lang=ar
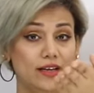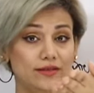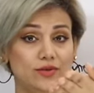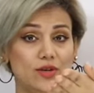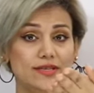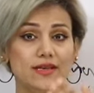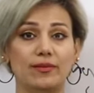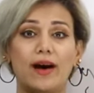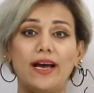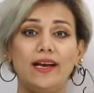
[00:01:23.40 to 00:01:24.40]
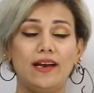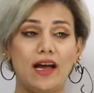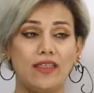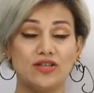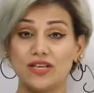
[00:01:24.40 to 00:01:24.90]
انتم هسه بهاي
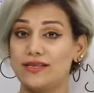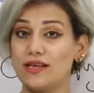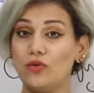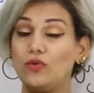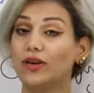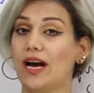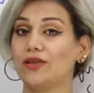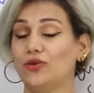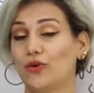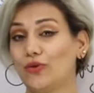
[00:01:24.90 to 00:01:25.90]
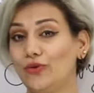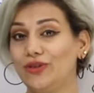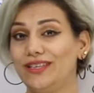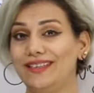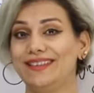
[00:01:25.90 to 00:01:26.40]
اللحظه ايش تسوون قاعد
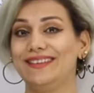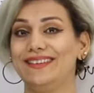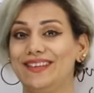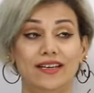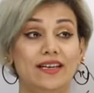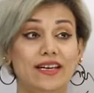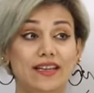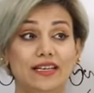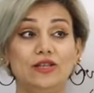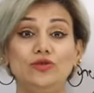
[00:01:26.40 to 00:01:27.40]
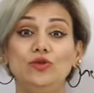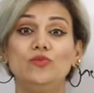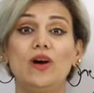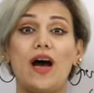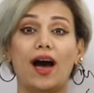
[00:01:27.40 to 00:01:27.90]
تقرون اذا
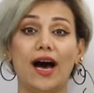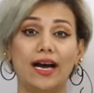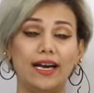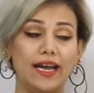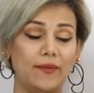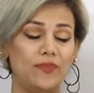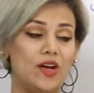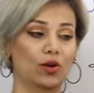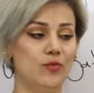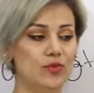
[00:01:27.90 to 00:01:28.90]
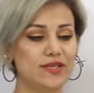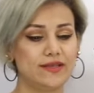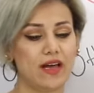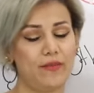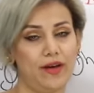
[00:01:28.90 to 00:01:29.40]
انتم حاله
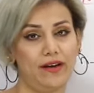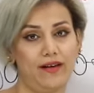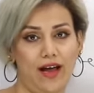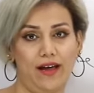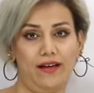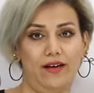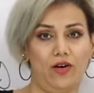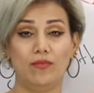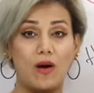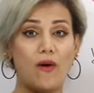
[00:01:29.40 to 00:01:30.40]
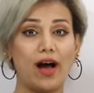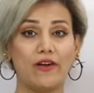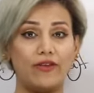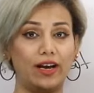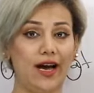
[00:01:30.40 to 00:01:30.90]
مستمره ما
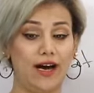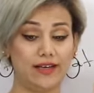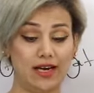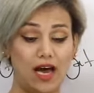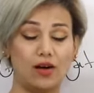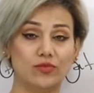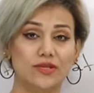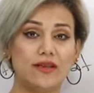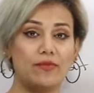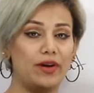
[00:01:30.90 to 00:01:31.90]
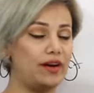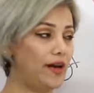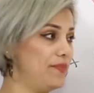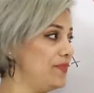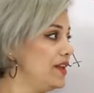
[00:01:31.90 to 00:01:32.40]
واقفه الحاله لا مستمره